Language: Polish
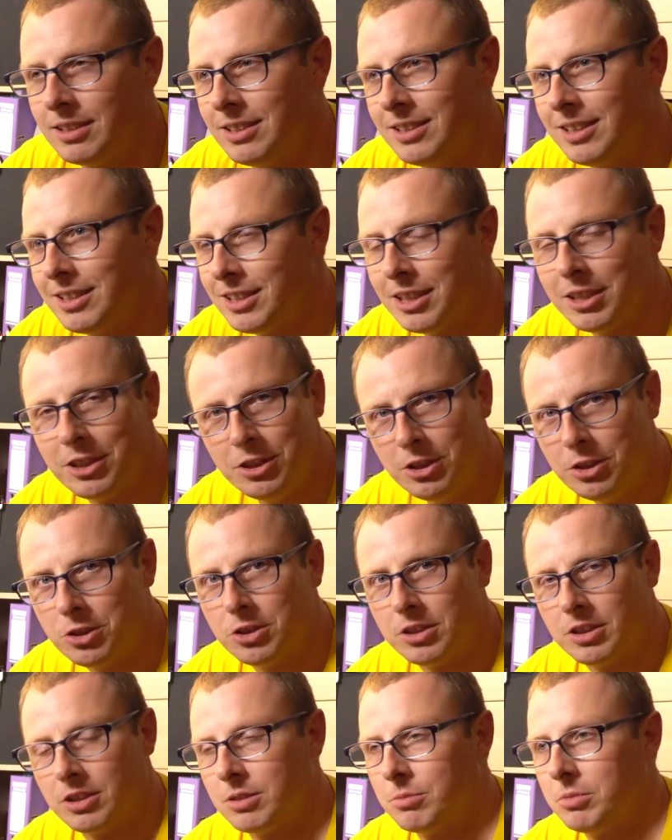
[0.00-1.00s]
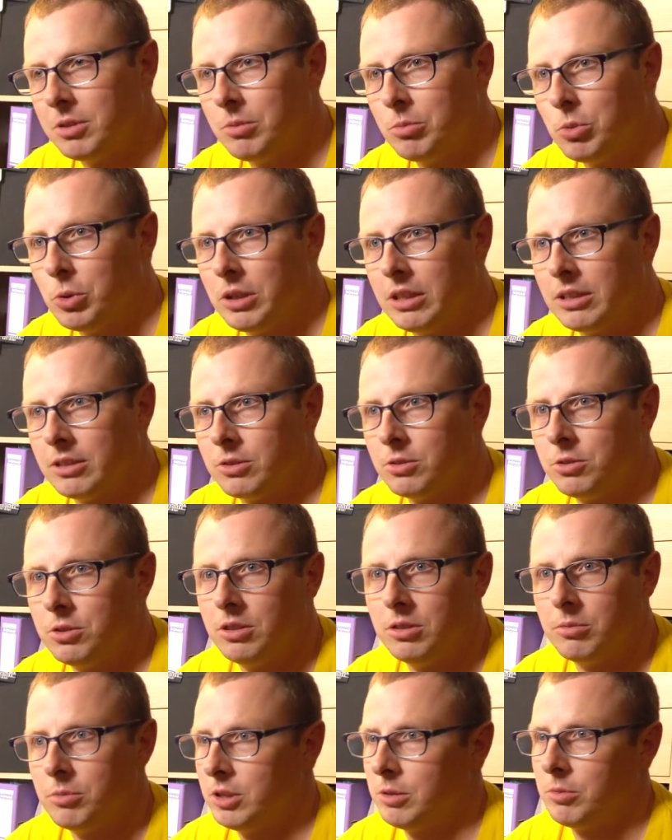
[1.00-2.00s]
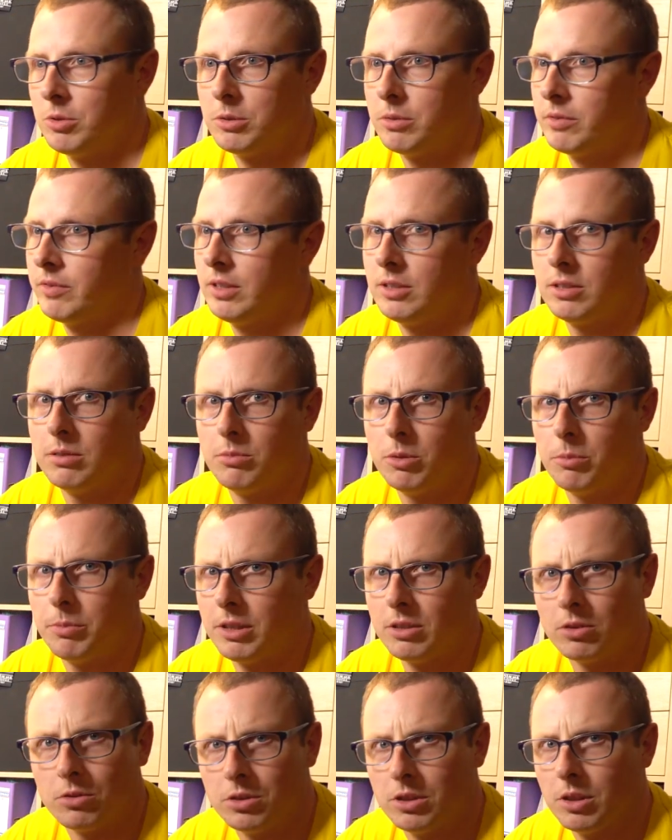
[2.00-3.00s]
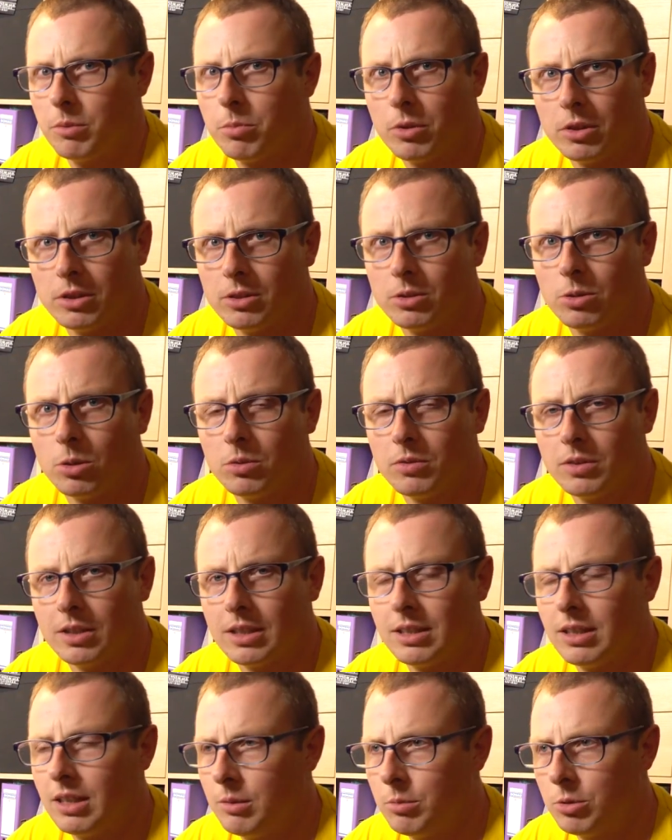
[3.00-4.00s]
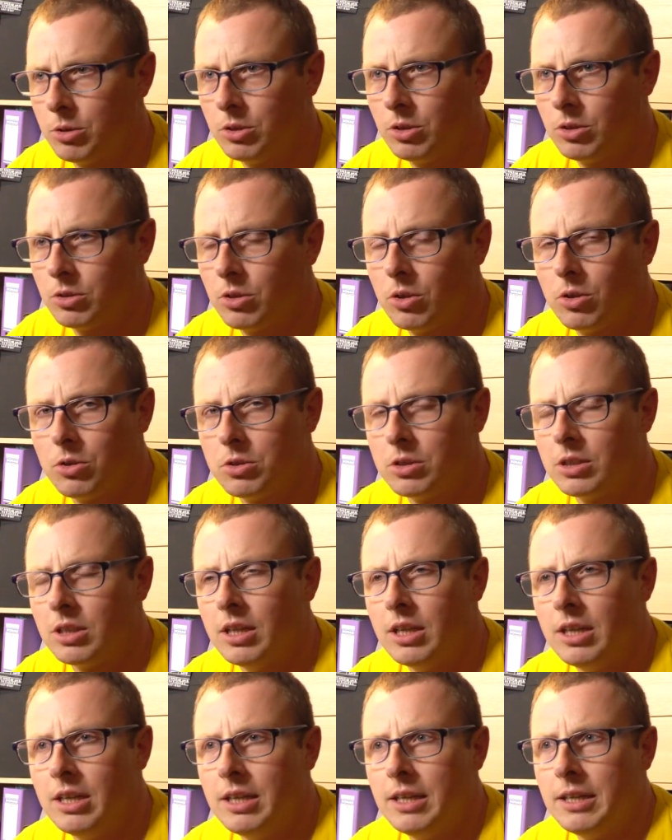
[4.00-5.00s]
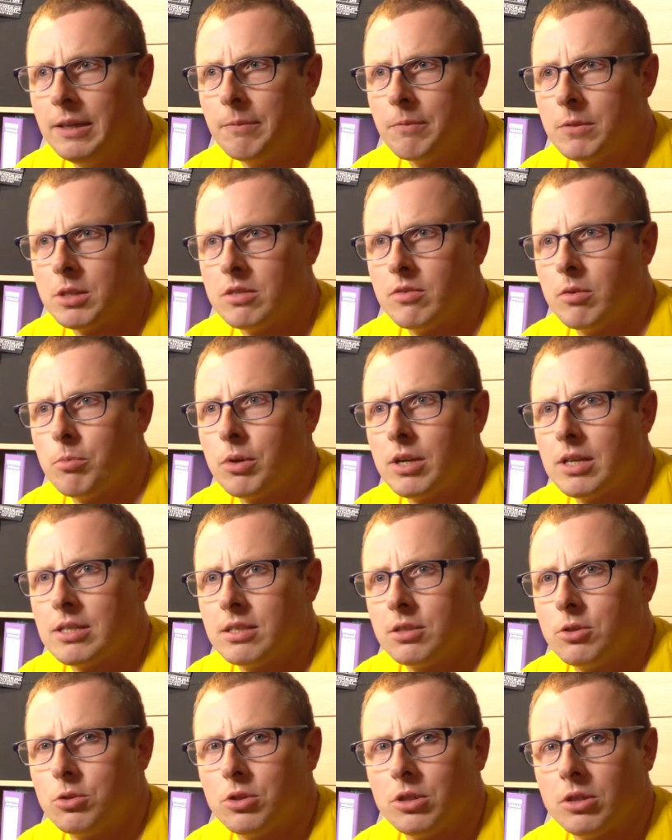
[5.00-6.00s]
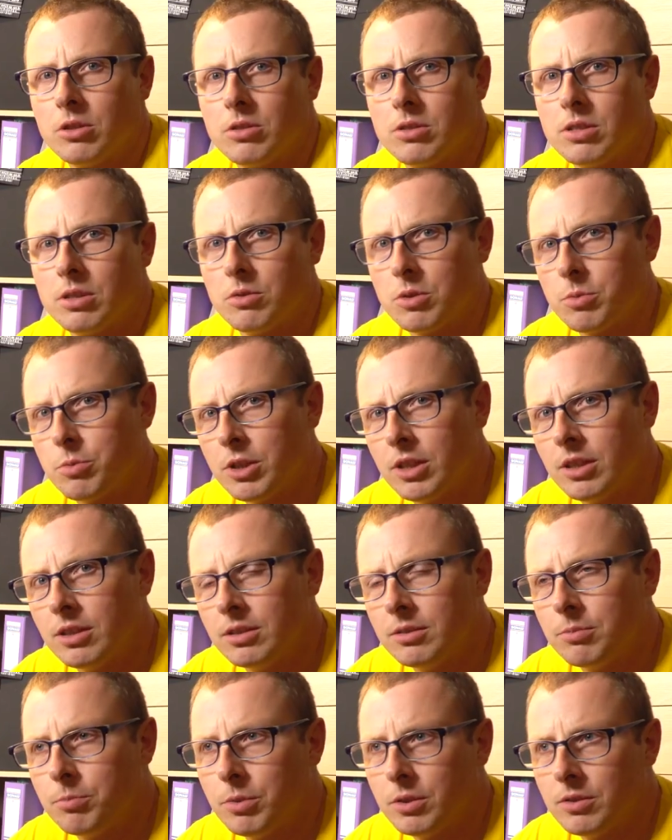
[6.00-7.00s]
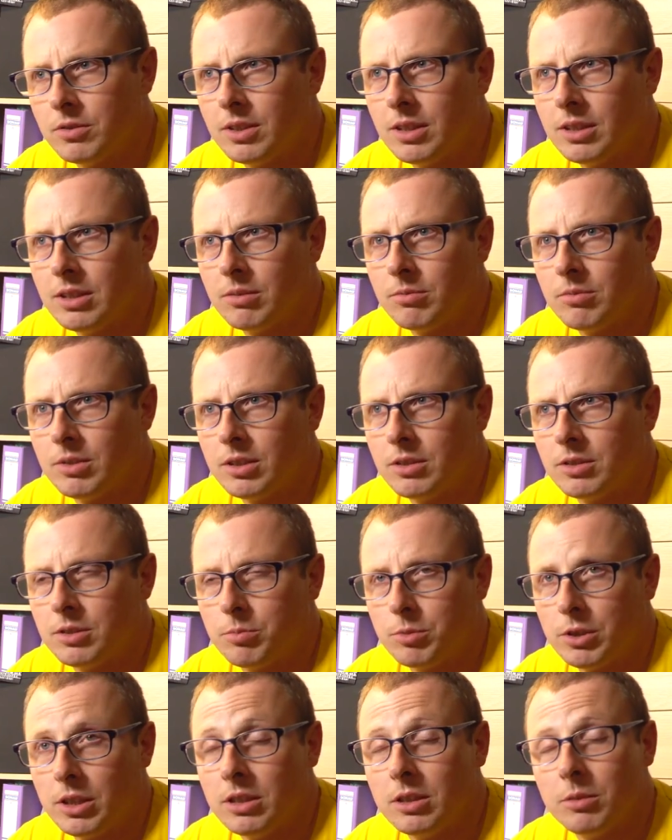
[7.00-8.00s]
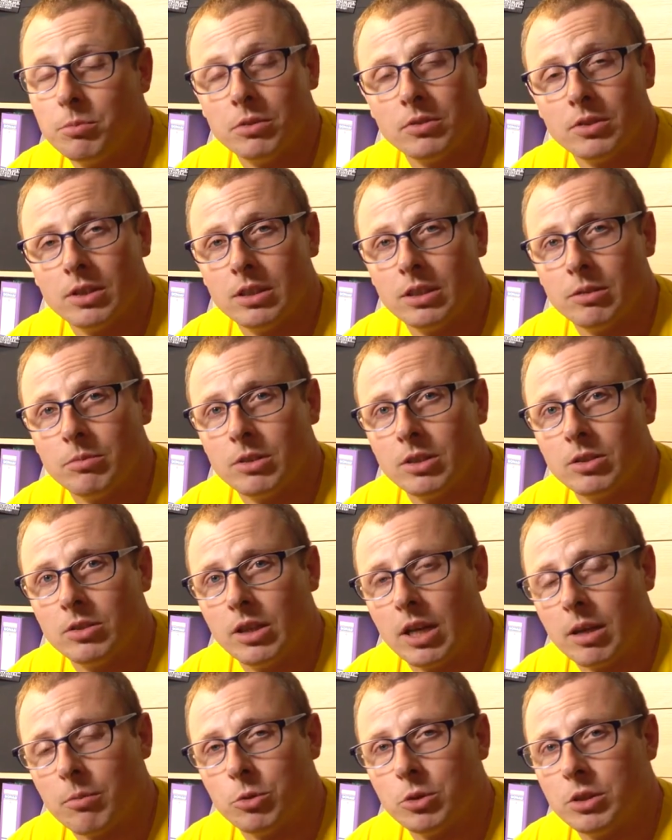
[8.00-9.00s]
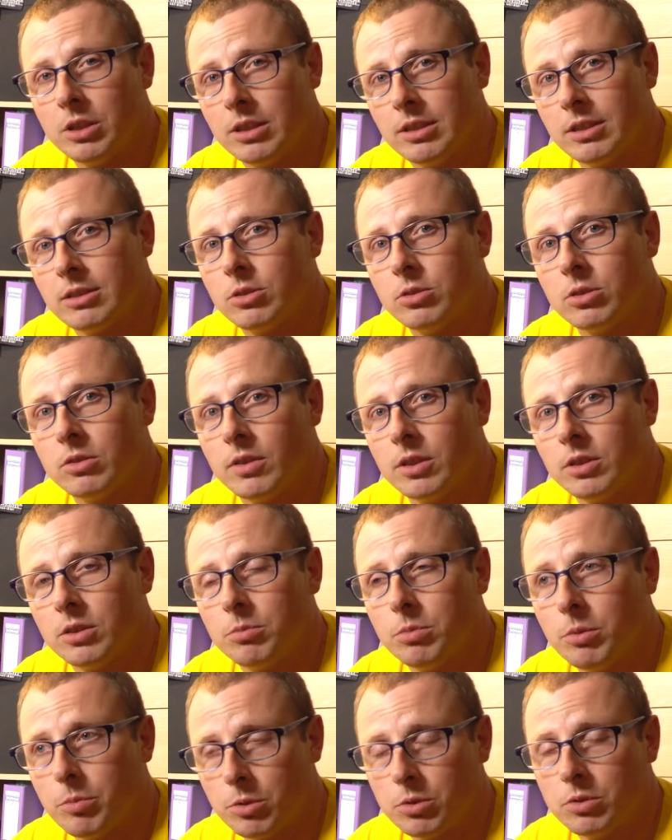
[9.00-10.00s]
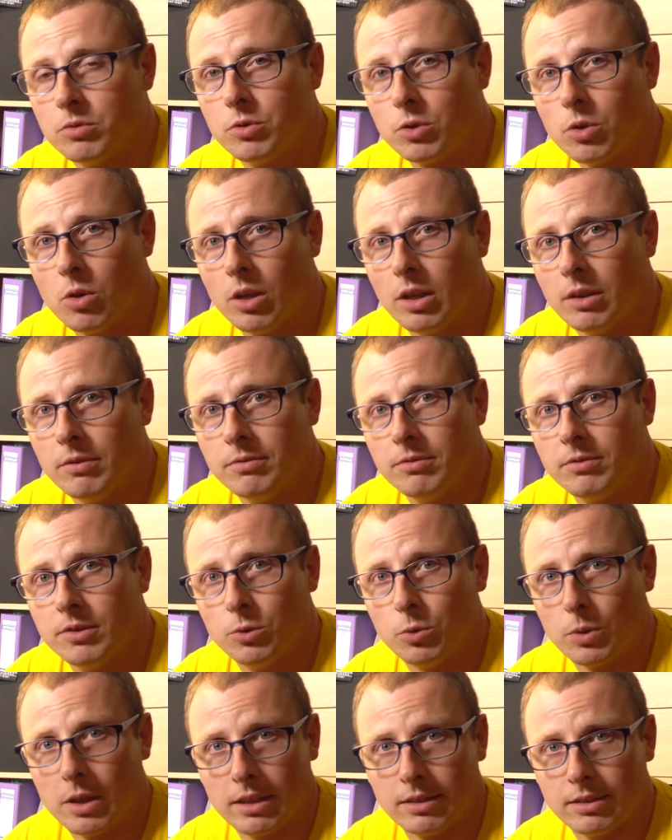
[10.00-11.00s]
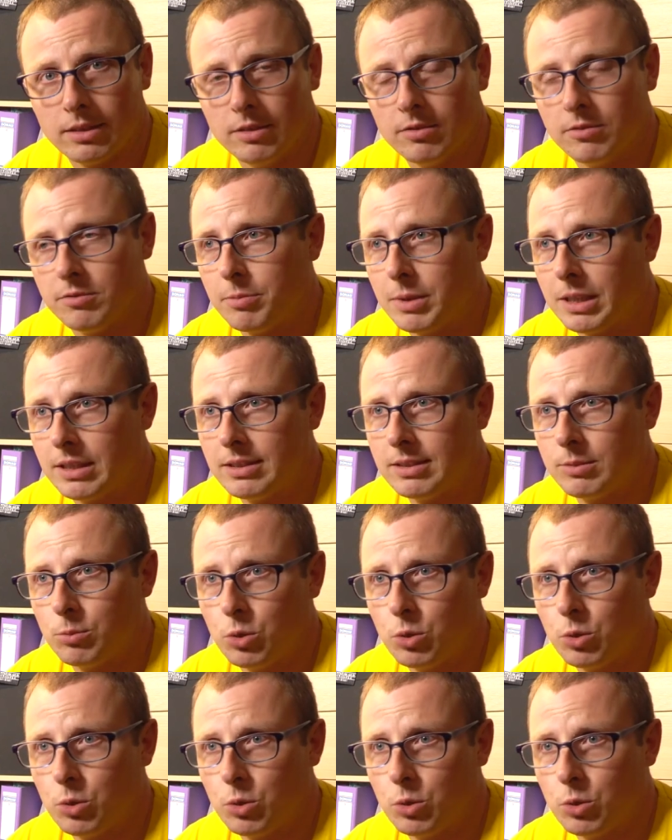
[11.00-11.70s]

nietechniczne, żeby nie było niejasności, nie będziemy rozmawiali sobie o prędkościach procesorów i tak dalej, bo to nie o to chodzi. Chcę Wam pokazać różnego rodzaju sprzęt pod względem te, sprzęty pod względem tego, jak można je zastosować po prostu w szkole, w edukacji, w pracy z